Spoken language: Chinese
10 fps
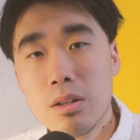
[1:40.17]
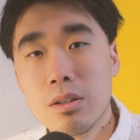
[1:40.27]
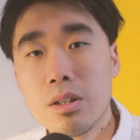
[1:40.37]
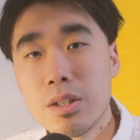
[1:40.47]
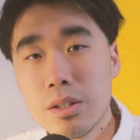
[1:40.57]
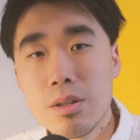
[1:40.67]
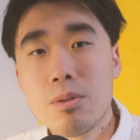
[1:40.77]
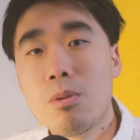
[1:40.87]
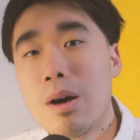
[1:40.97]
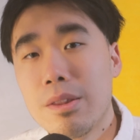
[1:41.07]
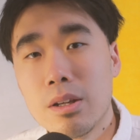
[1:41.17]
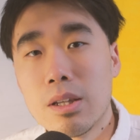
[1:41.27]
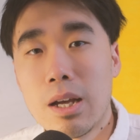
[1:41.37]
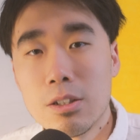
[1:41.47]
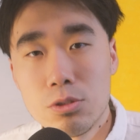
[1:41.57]
那这个 z One 呢，
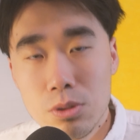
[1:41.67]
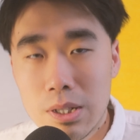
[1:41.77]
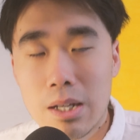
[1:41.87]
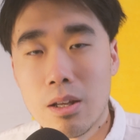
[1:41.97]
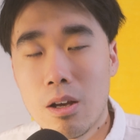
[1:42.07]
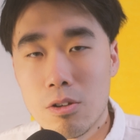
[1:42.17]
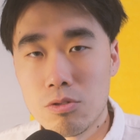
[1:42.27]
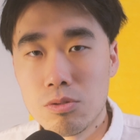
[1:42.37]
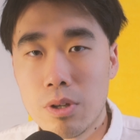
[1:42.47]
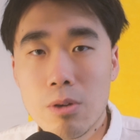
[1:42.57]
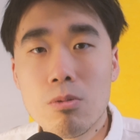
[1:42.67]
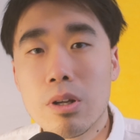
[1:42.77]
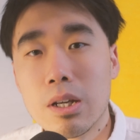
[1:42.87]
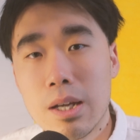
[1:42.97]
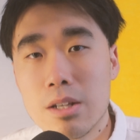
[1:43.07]
它最大的好处给我
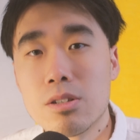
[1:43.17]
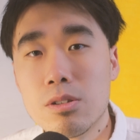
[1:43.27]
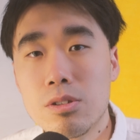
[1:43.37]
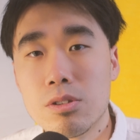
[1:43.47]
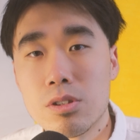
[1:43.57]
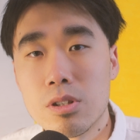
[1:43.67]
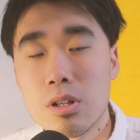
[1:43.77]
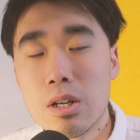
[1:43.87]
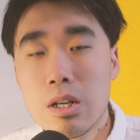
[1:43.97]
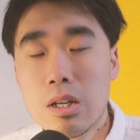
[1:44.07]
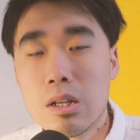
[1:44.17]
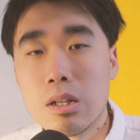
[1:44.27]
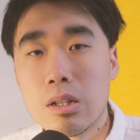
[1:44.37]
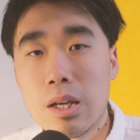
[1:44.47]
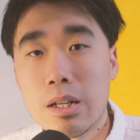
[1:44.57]
的感受就是，
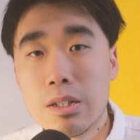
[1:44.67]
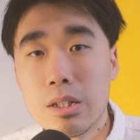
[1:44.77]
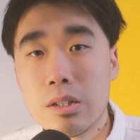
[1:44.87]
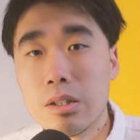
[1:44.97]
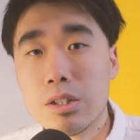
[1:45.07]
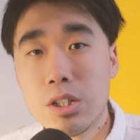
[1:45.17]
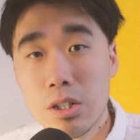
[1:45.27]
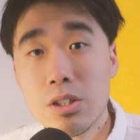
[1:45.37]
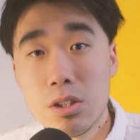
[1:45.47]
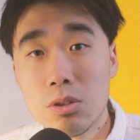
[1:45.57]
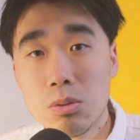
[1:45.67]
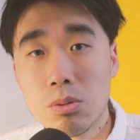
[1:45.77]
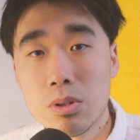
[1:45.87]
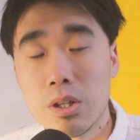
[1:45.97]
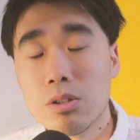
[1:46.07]
呃，它的这个清晰
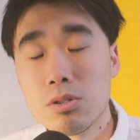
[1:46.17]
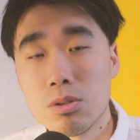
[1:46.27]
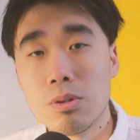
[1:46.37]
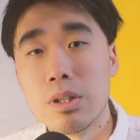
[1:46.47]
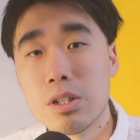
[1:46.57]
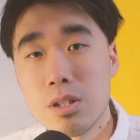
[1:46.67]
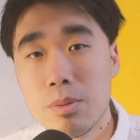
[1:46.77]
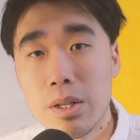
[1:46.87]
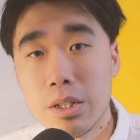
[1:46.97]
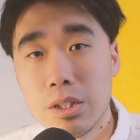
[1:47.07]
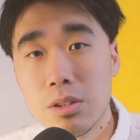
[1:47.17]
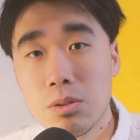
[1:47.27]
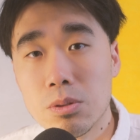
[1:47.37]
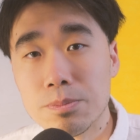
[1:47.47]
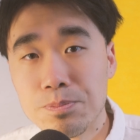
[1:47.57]
度，也就是所谓的视频的一个清晰
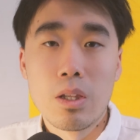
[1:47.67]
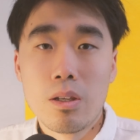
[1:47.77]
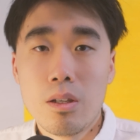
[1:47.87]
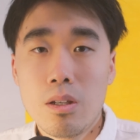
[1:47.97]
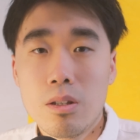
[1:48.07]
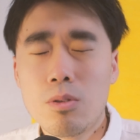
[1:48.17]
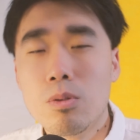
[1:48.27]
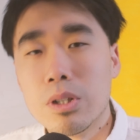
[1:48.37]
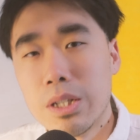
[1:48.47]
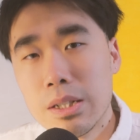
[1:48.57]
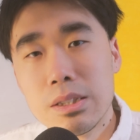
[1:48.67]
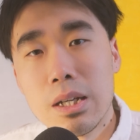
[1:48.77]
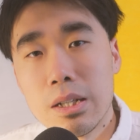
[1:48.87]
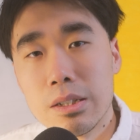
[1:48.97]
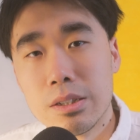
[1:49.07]
度。那我现
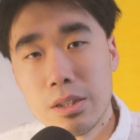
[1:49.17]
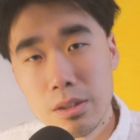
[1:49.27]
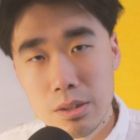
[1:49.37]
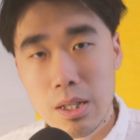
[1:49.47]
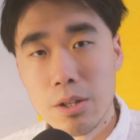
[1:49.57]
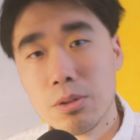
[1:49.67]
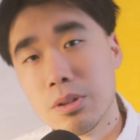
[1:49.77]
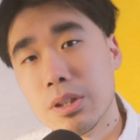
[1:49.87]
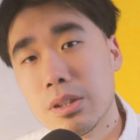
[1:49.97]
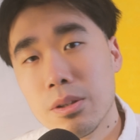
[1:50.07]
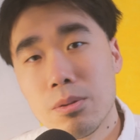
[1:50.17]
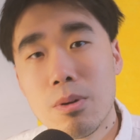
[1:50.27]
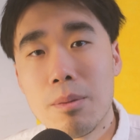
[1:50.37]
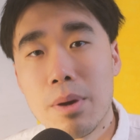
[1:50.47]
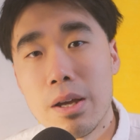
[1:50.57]
在正在用的这个 z
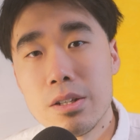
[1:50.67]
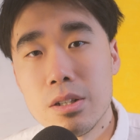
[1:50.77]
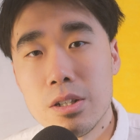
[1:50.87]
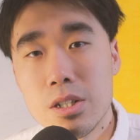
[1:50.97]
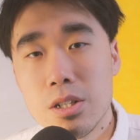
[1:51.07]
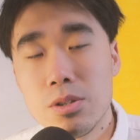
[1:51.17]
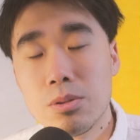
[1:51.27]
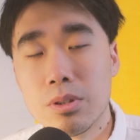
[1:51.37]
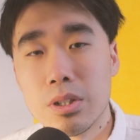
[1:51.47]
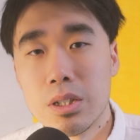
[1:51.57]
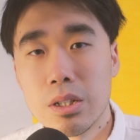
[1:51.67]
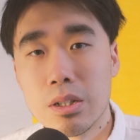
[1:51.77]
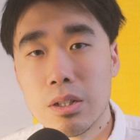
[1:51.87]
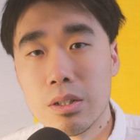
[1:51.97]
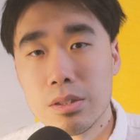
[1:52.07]
One 拍摄是用的这
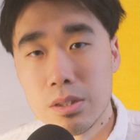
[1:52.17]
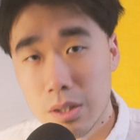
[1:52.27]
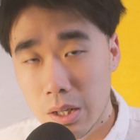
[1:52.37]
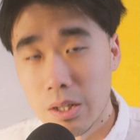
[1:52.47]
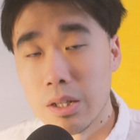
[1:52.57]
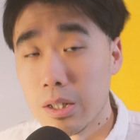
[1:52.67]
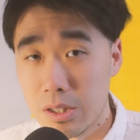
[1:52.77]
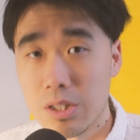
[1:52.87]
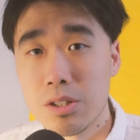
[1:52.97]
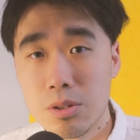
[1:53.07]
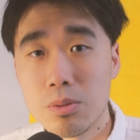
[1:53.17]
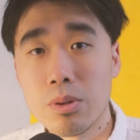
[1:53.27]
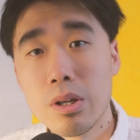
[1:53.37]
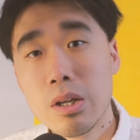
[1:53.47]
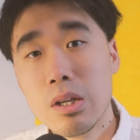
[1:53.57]
个4K 的一个清晰
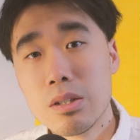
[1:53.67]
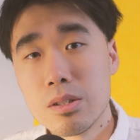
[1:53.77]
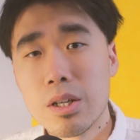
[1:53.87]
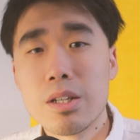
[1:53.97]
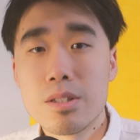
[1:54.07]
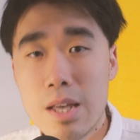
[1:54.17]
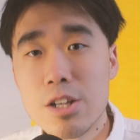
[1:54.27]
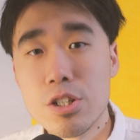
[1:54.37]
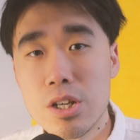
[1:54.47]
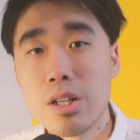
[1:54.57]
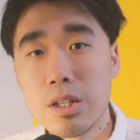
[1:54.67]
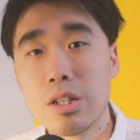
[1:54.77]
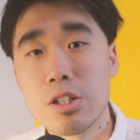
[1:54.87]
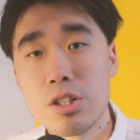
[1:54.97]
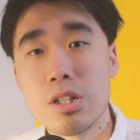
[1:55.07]
度，4K 三十帧的一
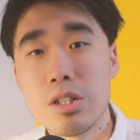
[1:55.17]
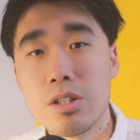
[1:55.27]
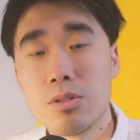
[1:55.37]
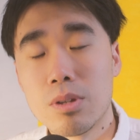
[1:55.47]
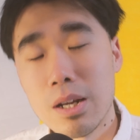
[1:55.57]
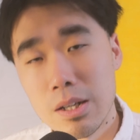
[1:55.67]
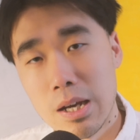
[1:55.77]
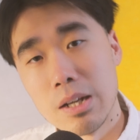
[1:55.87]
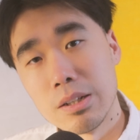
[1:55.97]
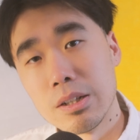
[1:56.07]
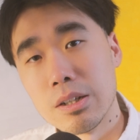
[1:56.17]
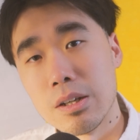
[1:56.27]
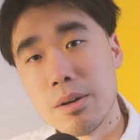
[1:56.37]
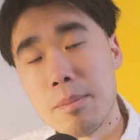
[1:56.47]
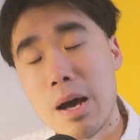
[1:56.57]
个实际清晰度，但是它的这
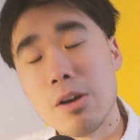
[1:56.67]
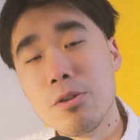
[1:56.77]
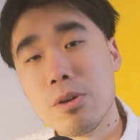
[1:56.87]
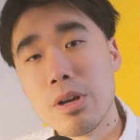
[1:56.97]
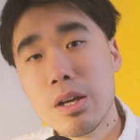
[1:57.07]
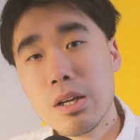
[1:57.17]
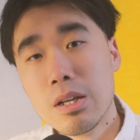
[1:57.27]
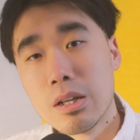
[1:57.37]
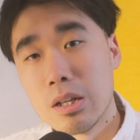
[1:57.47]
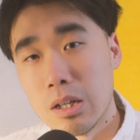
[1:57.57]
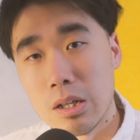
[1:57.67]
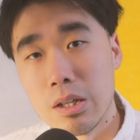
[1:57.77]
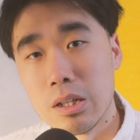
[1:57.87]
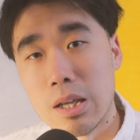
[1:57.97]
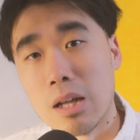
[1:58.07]
个码率可
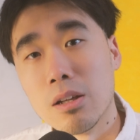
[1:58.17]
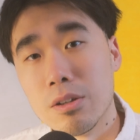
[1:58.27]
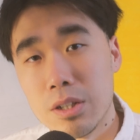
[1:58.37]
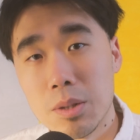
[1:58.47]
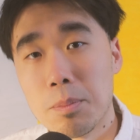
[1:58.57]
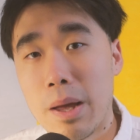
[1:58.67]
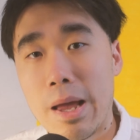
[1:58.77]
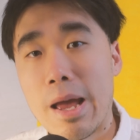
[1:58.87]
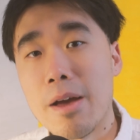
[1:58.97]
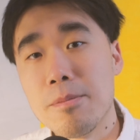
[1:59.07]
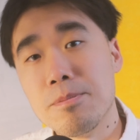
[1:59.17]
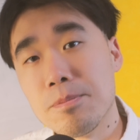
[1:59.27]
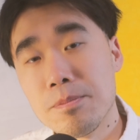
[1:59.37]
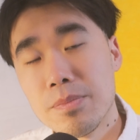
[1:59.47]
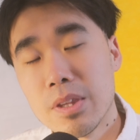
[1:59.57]
以达到 100M。
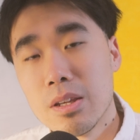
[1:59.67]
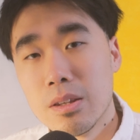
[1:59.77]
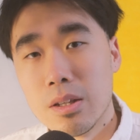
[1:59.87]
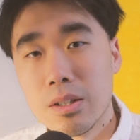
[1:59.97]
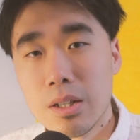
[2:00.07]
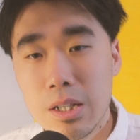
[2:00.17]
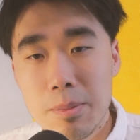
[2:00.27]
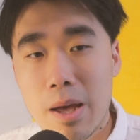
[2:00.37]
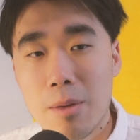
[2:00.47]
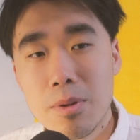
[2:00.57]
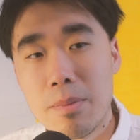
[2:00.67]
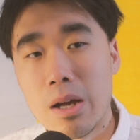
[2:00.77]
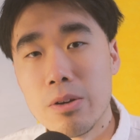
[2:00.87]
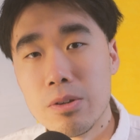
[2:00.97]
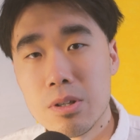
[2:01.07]
那这个一百 M 的
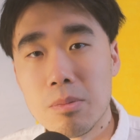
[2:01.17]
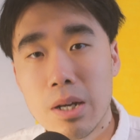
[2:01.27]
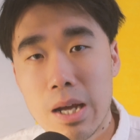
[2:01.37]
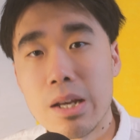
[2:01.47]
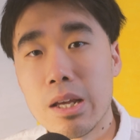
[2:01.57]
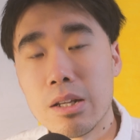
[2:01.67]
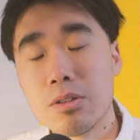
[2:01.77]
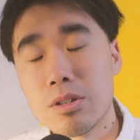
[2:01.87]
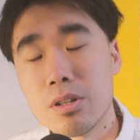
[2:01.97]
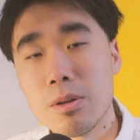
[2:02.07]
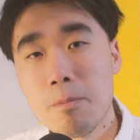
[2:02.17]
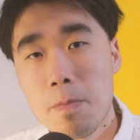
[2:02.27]
码率是什么概念呢？就是